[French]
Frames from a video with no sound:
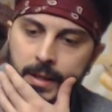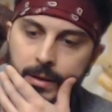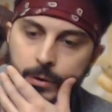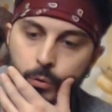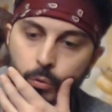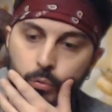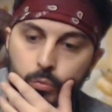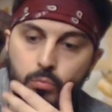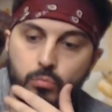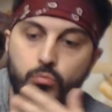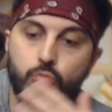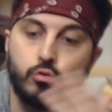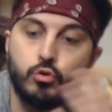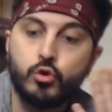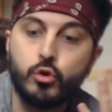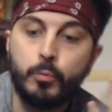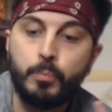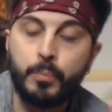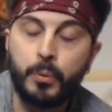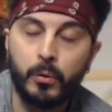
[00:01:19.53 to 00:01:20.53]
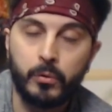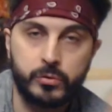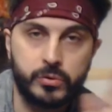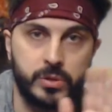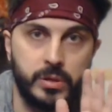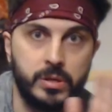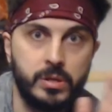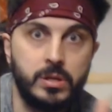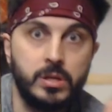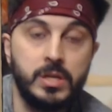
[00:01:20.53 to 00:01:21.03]
Donc je
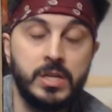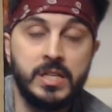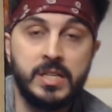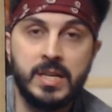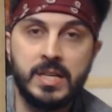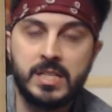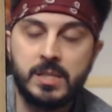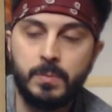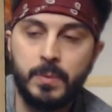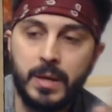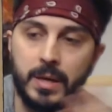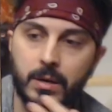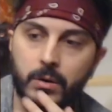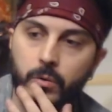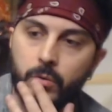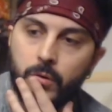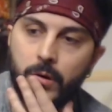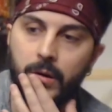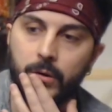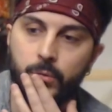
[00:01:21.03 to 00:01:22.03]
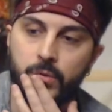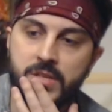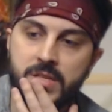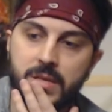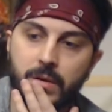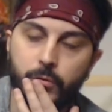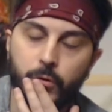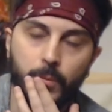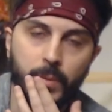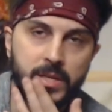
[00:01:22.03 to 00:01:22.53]
pense, j'espère qu'on aura toutes ces
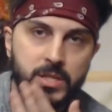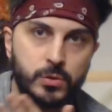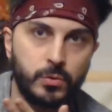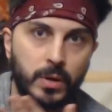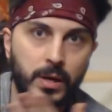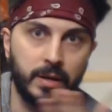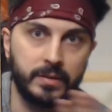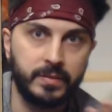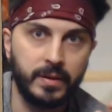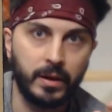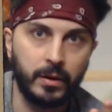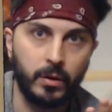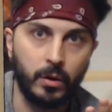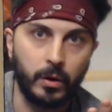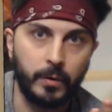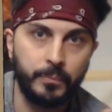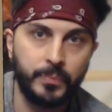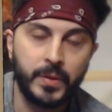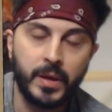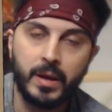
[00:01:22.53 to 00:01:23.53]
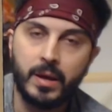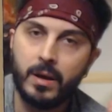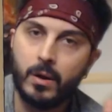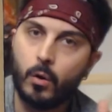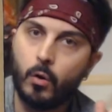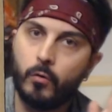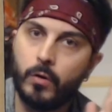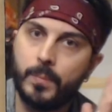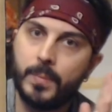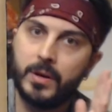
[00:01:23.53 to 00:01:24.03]
informations à l'intérieur.
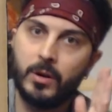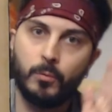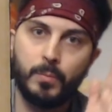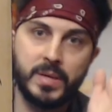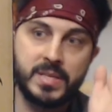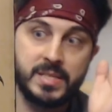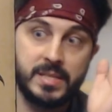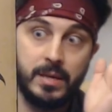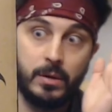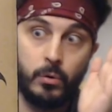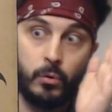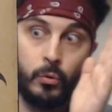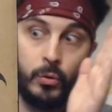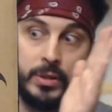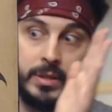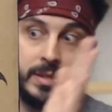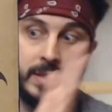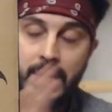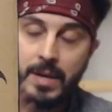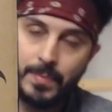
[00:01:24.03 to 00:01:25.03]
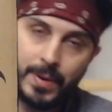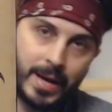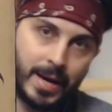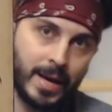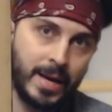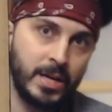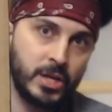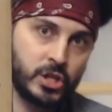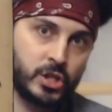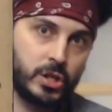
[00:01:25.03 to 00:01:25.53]
On va maintenant passer au
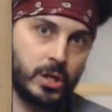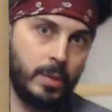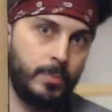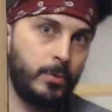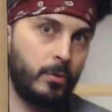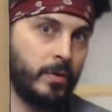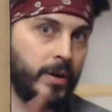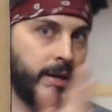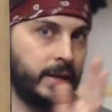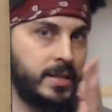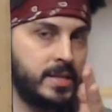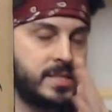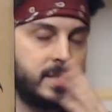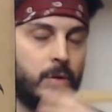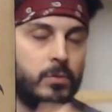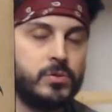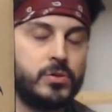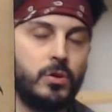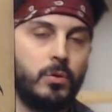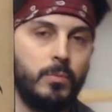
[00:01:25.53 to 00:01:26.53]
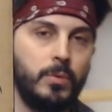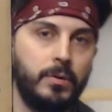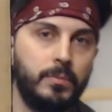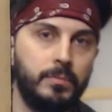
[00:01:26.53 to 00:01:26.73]
déballage et puis on va regarder ça ensemble.